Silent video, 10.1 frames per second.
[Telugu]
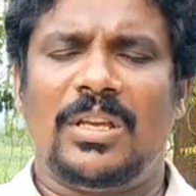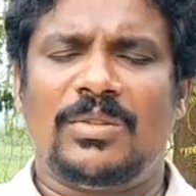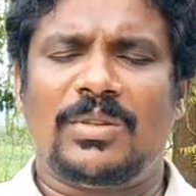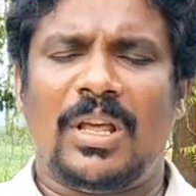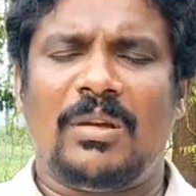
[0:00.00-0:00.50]

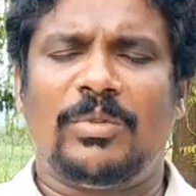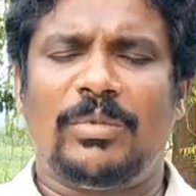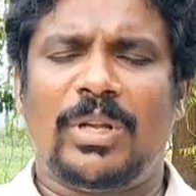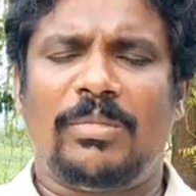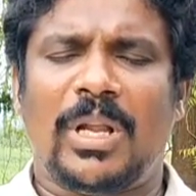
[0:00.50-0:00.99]

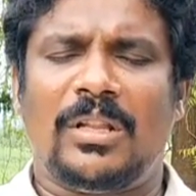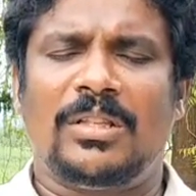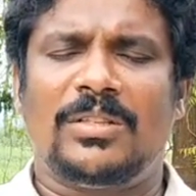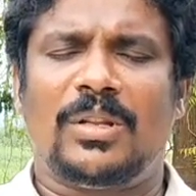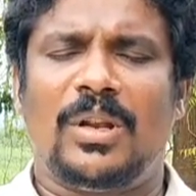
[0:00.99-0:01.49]
ఏసునామమున
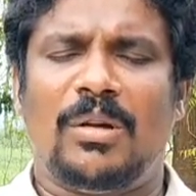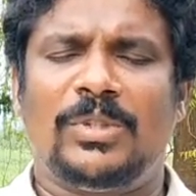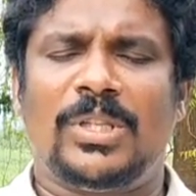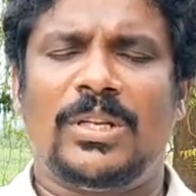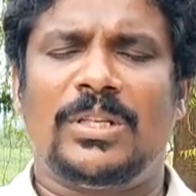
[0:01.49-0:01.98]

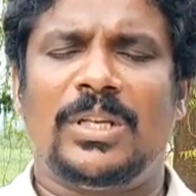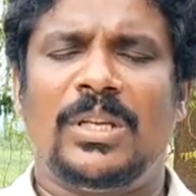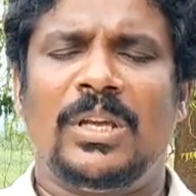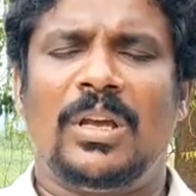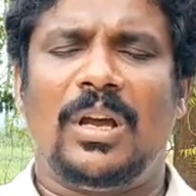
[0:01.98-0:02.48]
ప్రార్థిస్తున్నాము తండ్రి
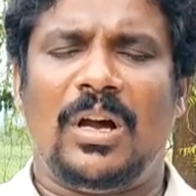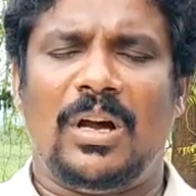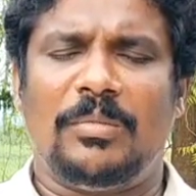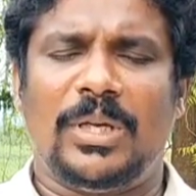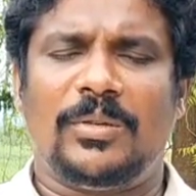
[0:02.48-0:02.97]

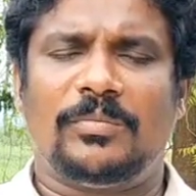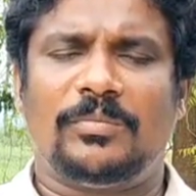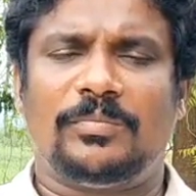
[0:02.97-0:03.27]
ఆమె